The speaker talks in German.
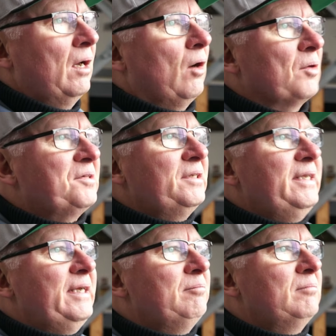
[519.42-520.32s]

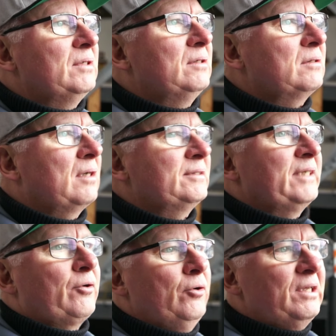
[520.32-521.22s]
Außerdem äh, hat
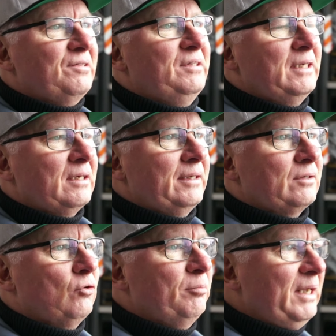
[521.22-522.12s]
der Königstiger
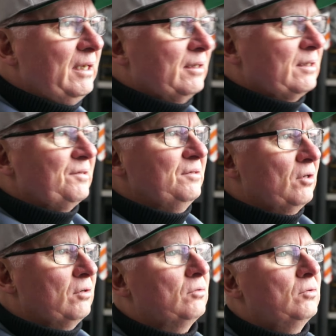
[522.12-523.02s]
in Kubinka das
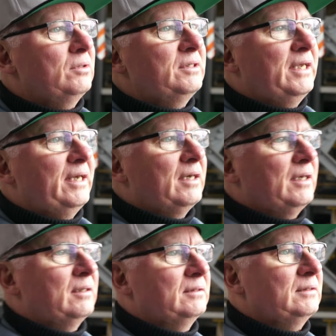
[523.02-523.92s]
noch und der